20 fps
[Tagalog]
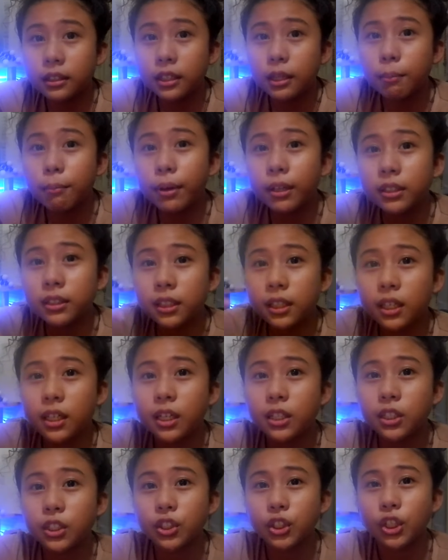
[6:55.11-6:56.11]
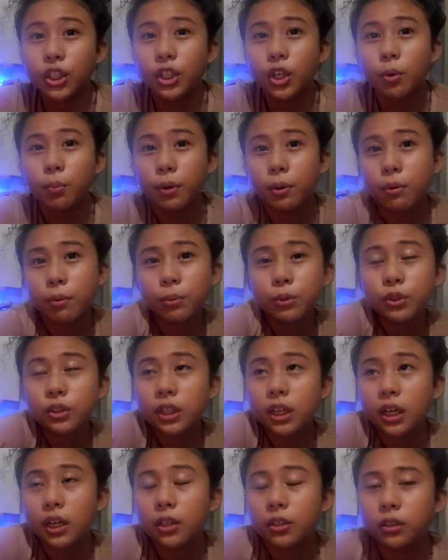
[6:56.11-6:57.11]
The best talaga si Siargao pag
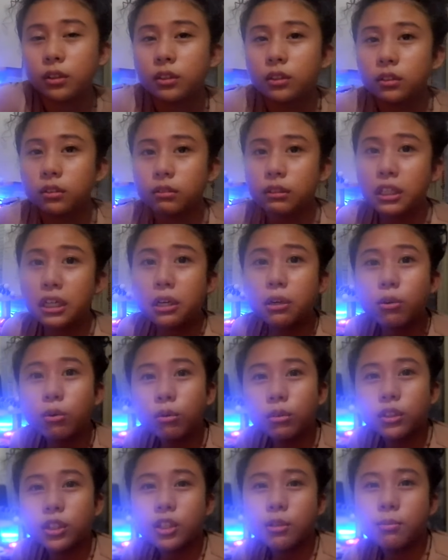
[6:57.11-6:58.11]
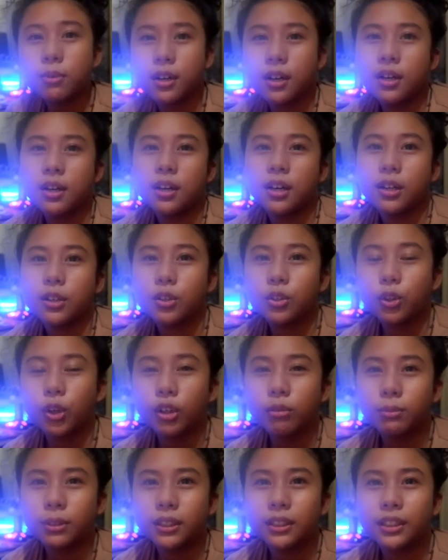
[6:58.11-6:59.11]
pupunta kayo. Tinanong ko din ng mga, ano
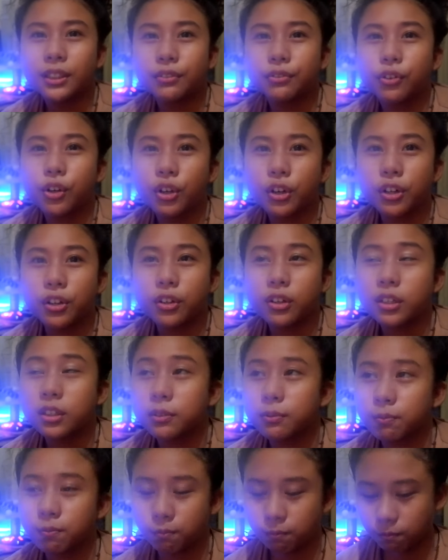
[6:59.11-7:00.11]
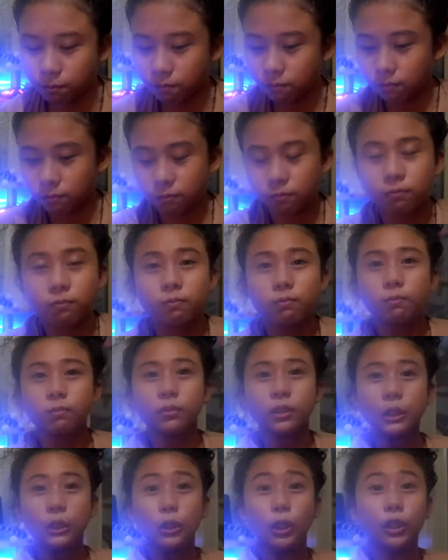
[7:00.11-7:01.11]
doon, mga foreigner.
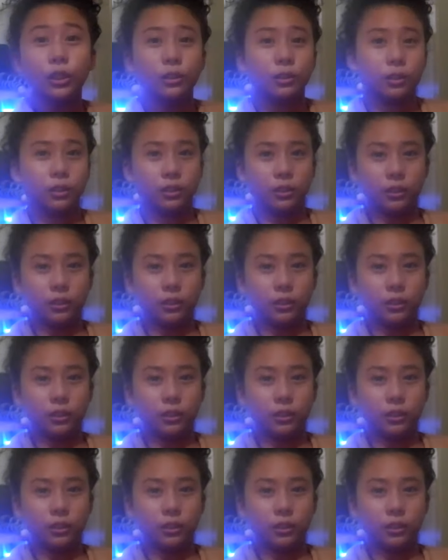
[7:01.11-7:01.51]
Yun.